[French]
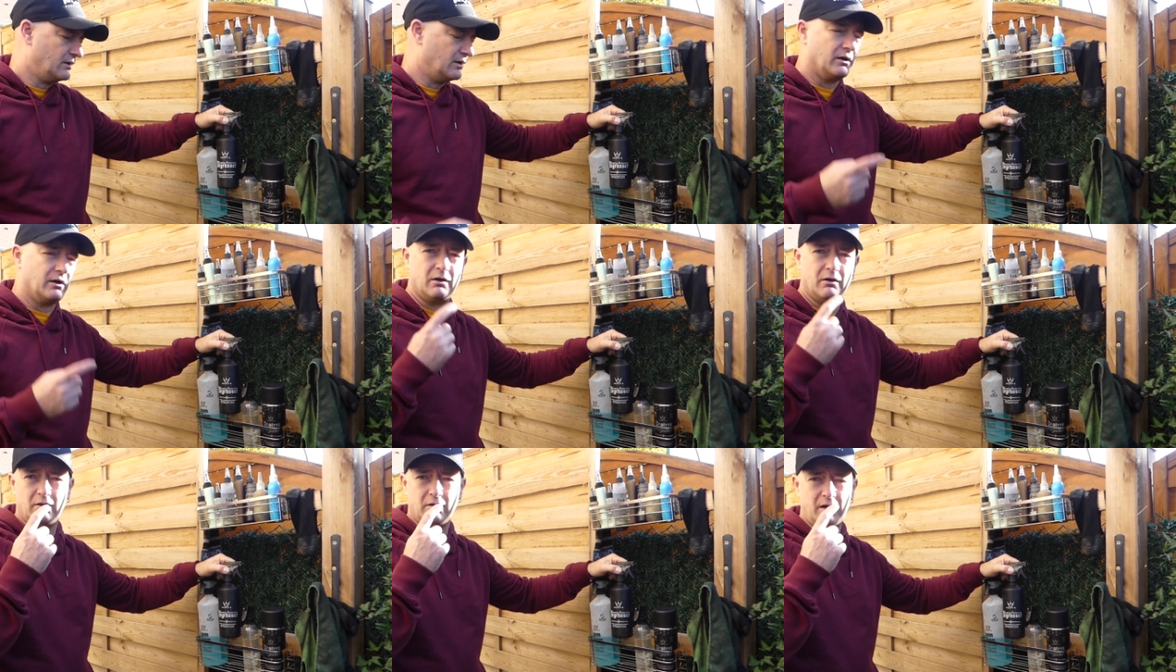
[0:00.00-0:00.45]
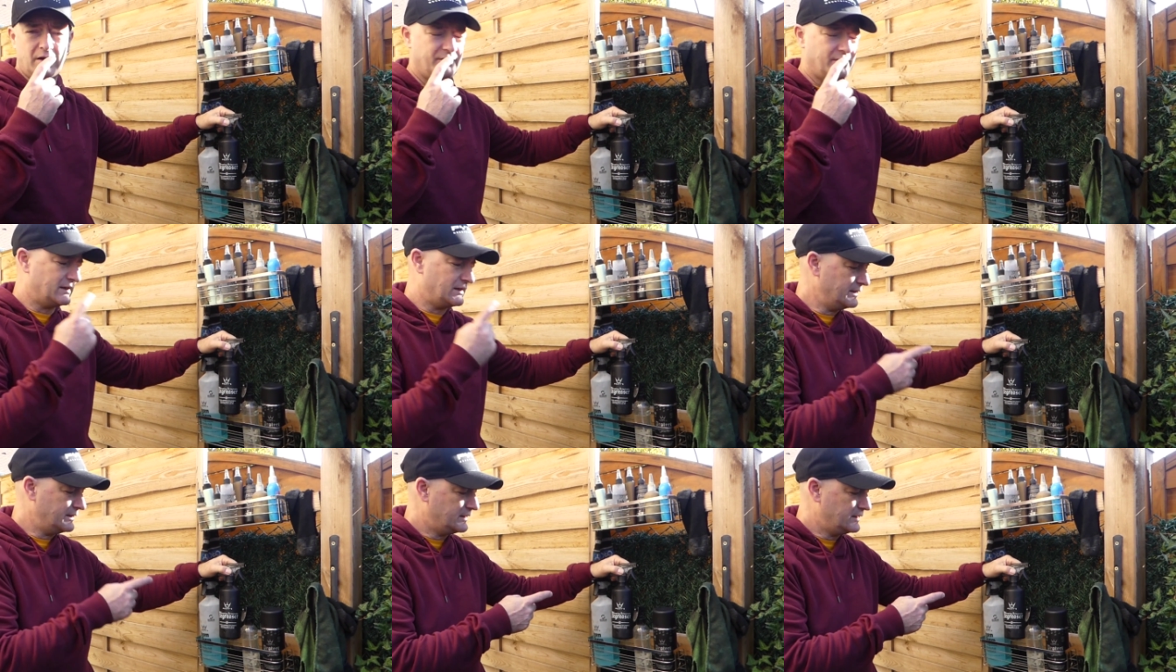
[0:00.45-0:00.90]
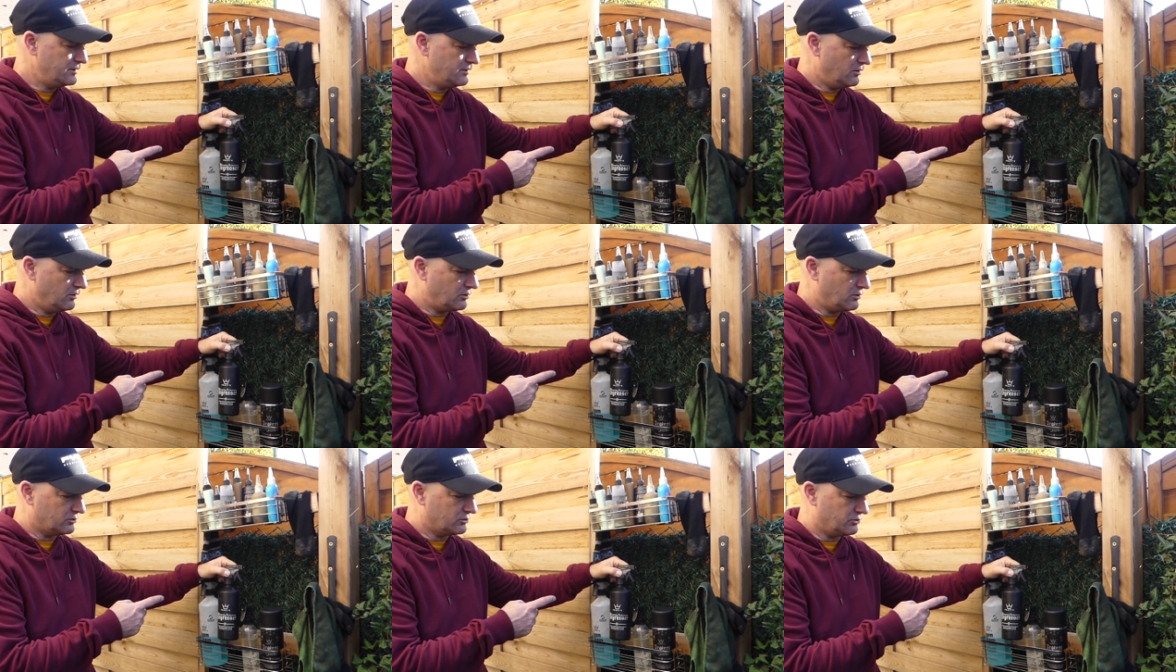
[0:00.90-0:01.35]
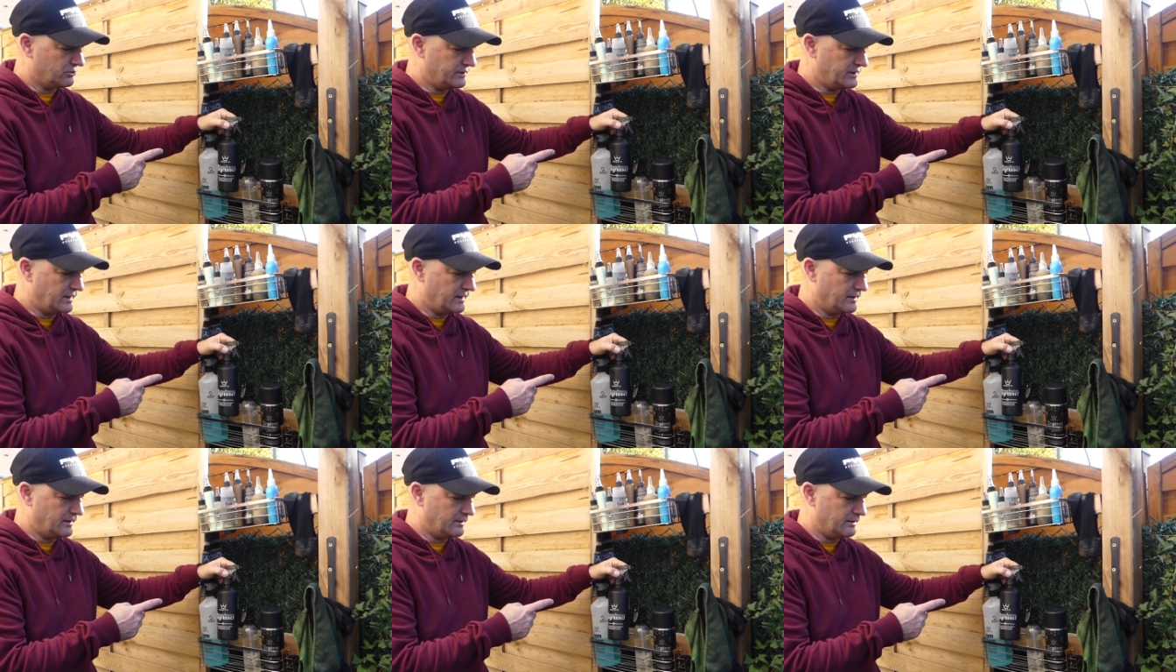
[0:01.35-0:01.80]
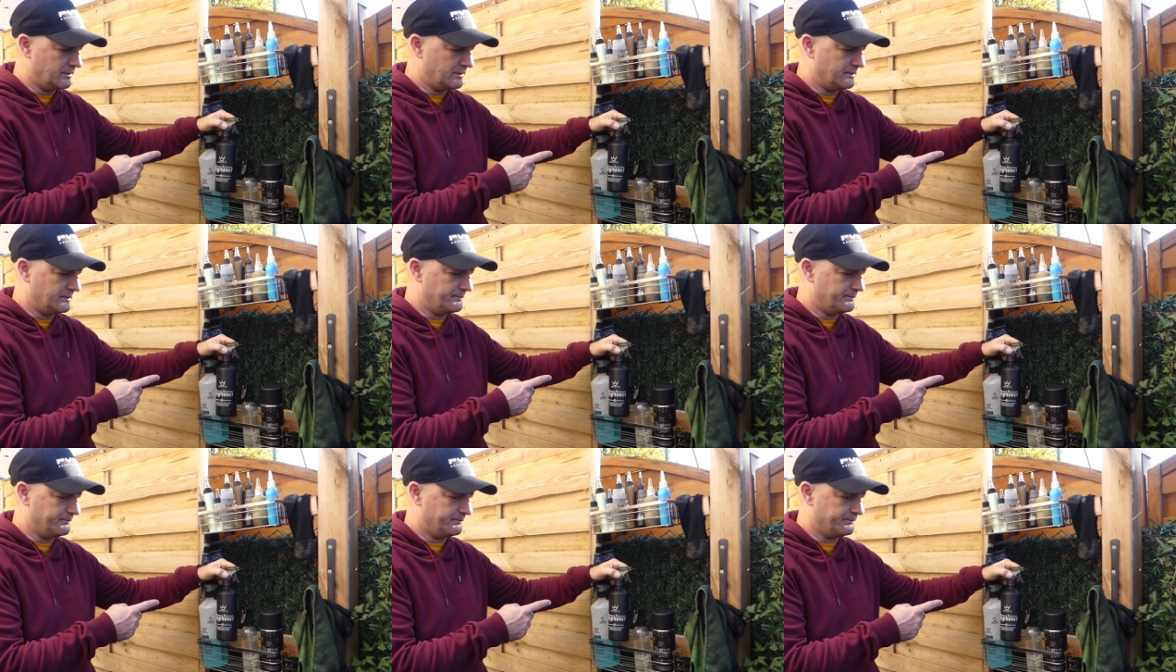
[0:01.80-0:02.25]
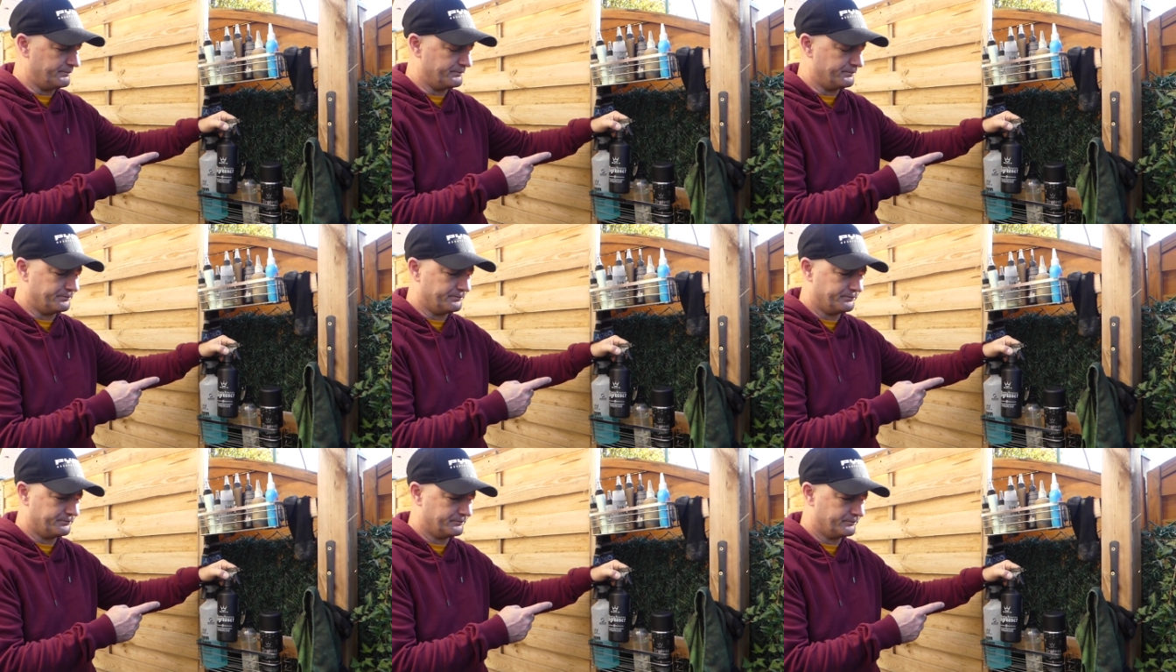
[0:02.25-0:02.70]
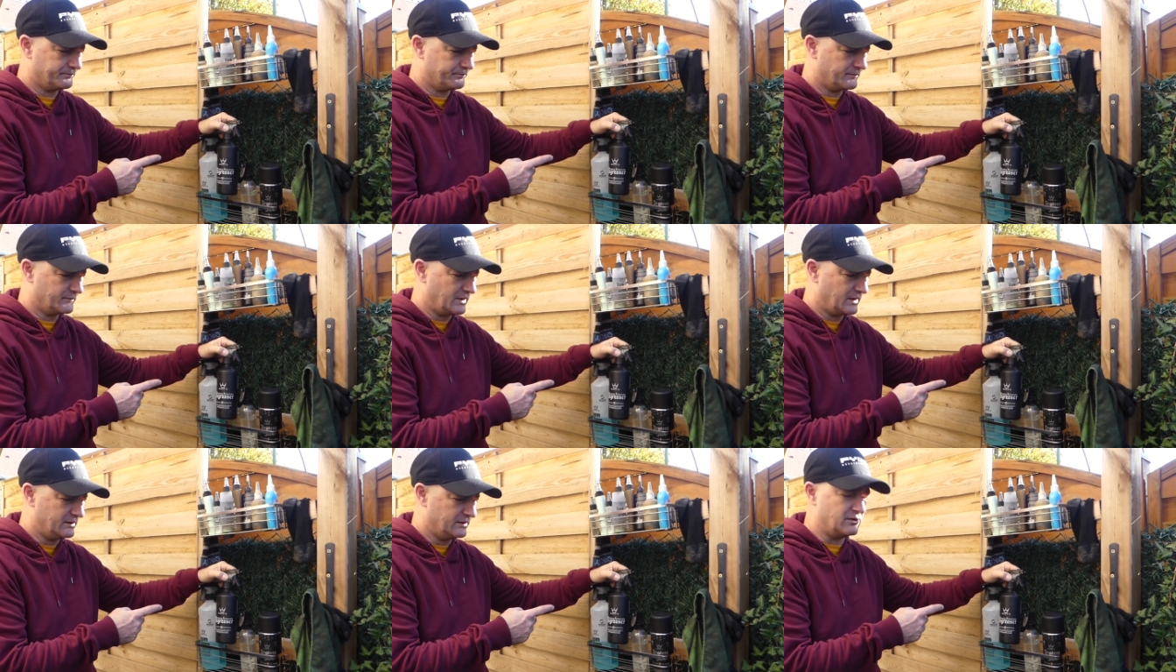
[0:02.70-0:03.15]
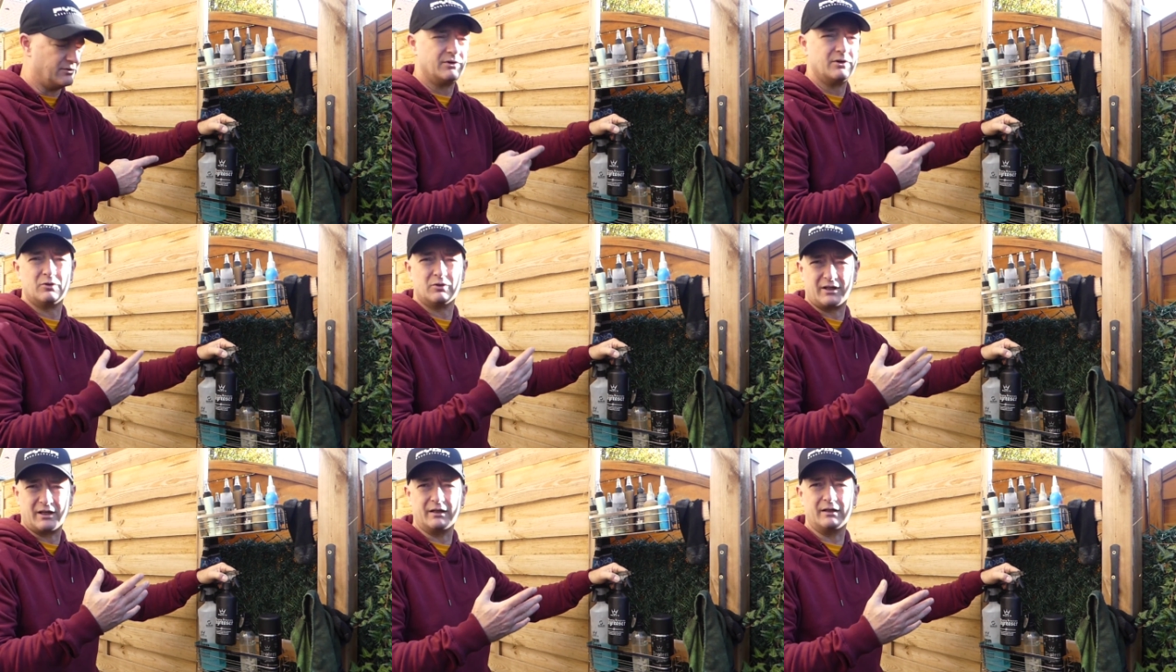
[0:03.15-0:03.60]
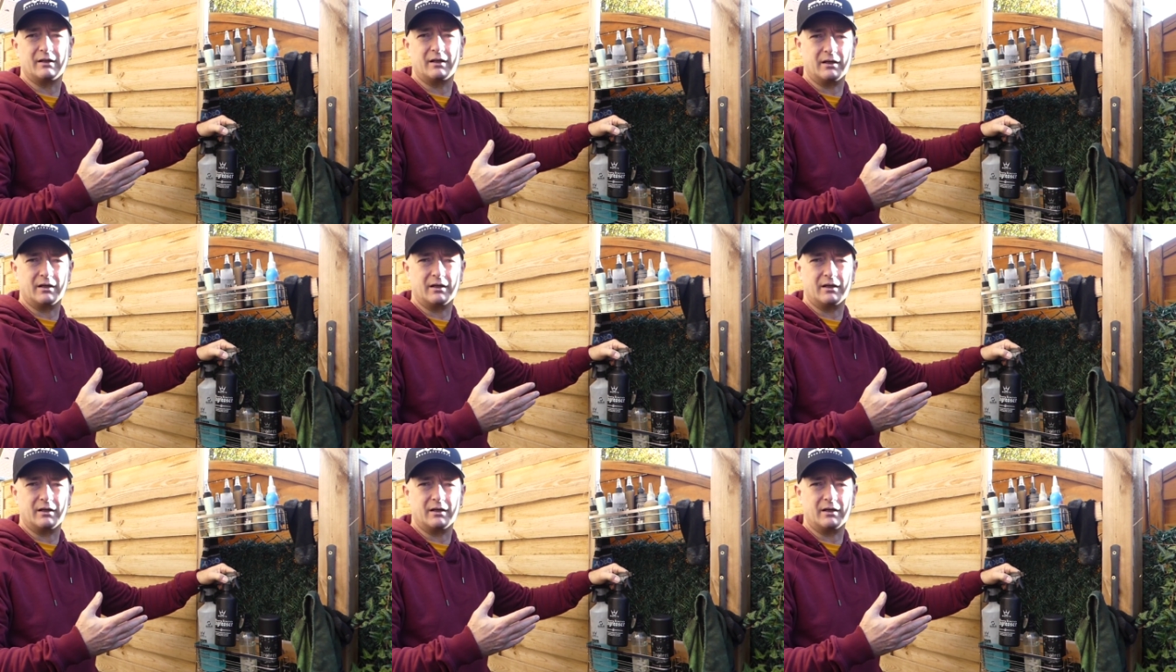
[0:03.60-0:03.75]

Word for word: Euh, avec les clients, quand on a euh, des vélos très